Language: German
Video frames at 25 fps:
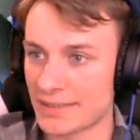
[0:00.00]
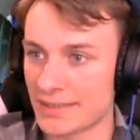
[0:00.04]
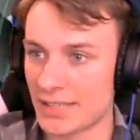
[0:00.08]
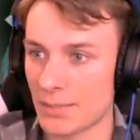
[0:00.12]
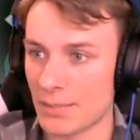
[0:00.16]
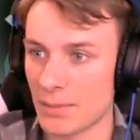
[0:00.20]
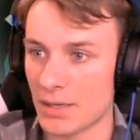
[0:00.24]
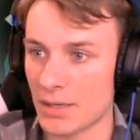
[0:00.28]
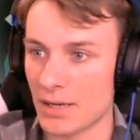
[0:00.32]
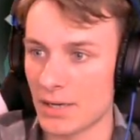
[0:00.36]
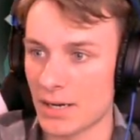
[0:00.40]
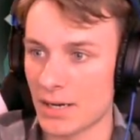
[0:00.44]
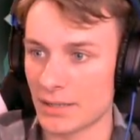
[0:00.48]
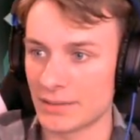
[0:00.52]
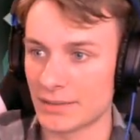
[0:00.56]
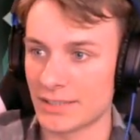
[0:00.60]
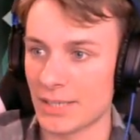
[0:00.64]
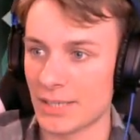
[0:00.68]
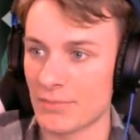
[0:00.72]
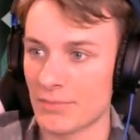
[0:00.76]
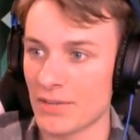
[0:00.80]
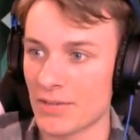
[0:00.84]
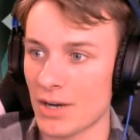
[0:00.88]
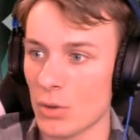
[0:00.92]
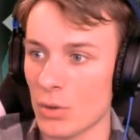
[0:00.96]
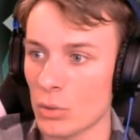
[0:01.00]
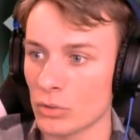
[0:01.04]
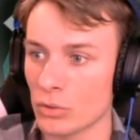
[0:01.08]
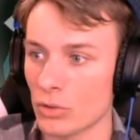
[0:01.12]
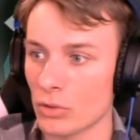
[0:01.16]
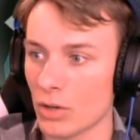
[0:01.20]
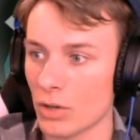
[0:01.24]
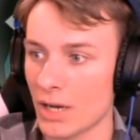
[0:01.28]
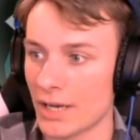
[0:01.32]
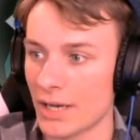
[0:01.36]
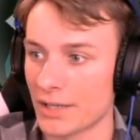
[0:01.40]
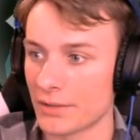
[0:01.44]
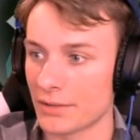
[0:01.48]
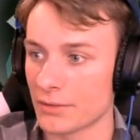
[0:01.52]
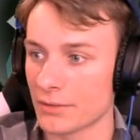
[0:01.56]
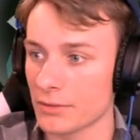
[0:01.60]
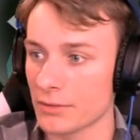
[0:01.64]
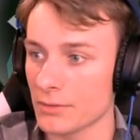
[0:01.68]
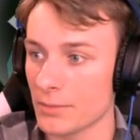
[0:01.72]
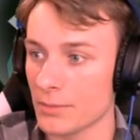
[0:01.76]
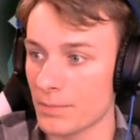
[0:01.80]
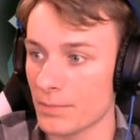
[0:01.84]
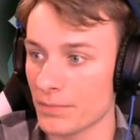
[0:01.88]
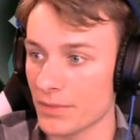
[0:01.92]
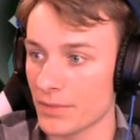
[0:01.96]
hier mal an. Hier haben wir auch noch
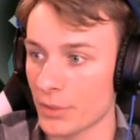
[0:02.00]
eine.